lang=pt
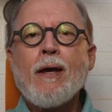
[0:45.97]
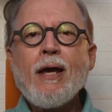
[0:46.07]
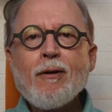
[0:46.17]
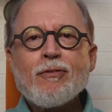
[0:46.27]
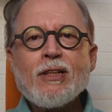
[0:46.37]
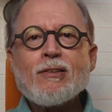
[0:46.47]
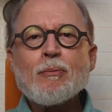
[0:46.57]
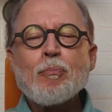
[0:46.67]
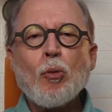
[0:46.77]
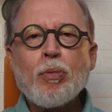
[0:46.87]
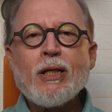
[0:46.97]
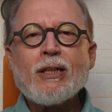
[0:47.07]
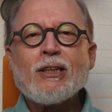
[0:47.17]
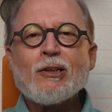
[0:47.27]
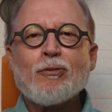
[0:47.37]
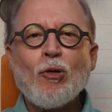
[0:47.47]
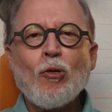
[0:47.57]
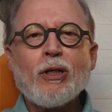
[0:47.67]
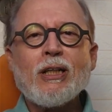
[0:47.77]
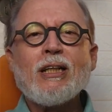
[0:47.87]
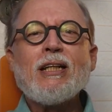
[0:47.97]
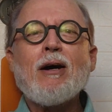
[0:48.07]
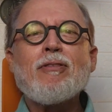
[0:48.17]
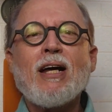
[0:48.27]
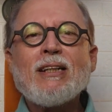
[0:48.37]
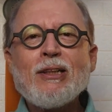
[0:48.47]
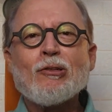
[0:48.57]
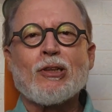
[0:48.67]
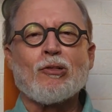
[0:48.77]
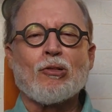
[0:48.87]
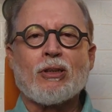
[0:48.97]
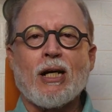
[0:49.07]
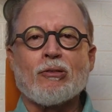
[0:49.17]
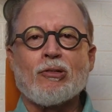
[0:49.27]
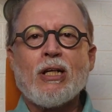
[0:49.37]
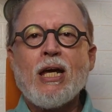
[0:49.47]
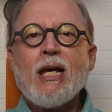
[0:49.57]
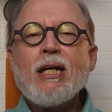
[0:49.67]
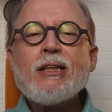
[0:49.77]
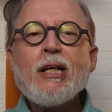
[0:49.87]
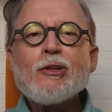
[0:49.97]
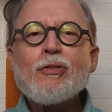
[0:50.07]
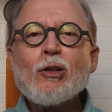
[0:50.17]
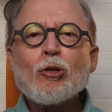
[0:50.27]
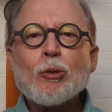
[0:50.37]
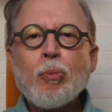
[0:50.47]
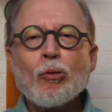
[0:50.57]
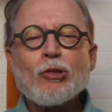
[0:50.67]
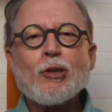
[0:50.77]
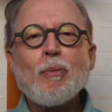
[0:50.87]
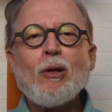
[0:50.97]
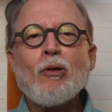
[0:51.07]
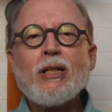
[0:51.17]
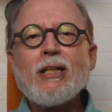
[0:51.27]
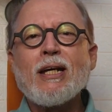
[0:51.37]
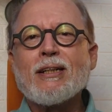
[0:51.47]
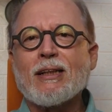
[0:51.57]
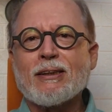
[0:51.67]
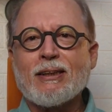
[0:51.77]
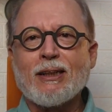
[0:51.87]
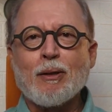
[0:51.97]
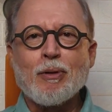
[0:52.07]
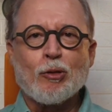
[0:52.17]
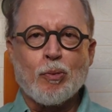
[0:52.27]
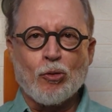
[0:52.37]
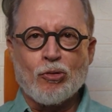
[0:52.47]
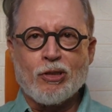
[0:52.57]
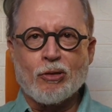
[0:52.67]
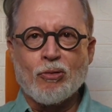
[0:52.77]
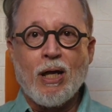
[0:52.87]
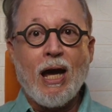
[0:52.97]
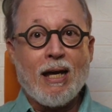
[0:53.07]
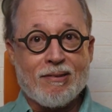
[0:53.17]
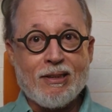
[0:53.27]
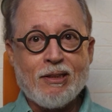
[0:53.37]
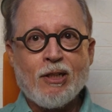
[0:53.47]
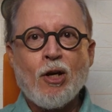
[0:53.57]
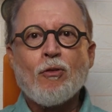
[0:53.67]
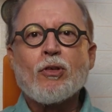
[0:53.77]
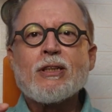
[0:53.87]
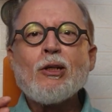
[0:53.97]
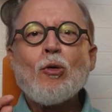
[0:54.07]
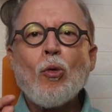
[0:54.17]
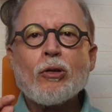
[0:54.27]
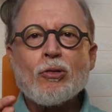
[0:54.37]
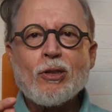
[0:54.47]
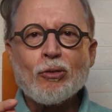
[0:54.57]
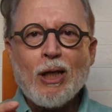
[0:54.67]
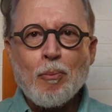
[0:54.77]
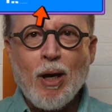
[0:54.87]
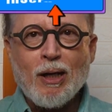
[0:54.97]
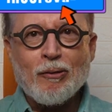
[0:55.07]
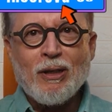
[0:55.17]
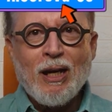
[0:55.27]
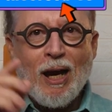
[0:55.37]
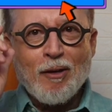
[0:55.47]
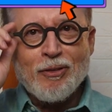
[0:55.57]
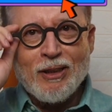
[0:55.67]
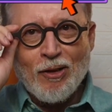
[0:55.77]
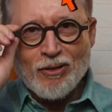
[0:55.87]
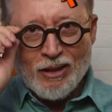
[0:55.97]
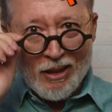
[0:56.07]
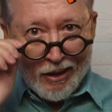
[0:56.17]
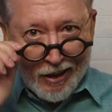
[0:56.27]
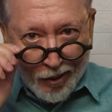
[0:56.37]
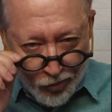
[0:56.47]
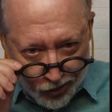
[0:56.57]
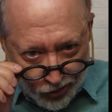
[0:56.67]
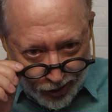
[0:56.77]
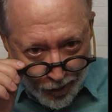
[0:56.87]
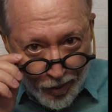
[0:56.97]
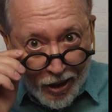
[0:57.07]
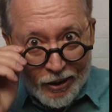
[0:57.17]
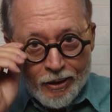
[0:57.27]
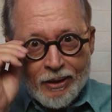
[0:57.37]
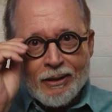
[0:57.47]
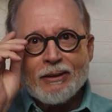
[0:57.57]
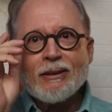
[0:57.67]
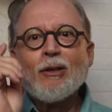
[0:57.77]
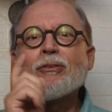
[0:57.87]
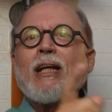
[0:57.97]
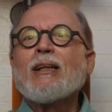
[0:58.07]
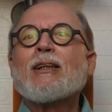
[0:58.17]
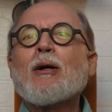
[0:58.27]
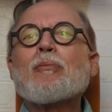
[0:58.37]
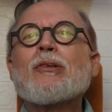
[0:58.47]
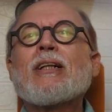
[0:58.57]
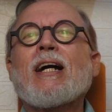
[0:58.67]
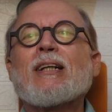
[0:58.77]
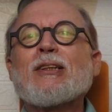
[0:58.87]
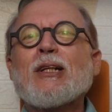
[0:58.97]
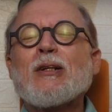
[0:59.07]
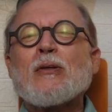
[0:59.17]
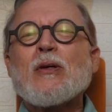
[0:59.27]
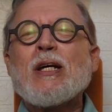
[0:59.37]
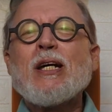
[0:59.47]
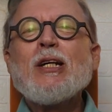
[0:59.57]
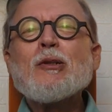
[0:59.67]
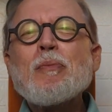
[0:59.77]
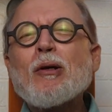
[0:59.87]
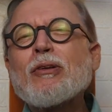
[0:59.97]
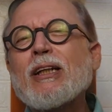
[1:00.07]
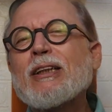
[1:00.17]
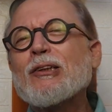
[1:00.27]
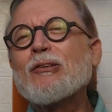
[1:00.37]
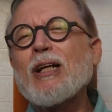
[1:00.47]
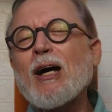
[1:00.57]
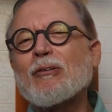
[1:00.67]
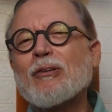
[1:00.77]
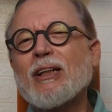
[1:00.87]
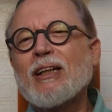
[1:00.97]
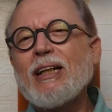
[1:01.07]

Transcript: Revise, publique, divulgue e avalie os resultados. Identifique os pontos de melhoria em cada treinamento produzido. Assim, você encurta o seu trabalho. Afinal, quem muito trabalha não tem tempo de ganhar dinheiro. Espero ter te ajudado.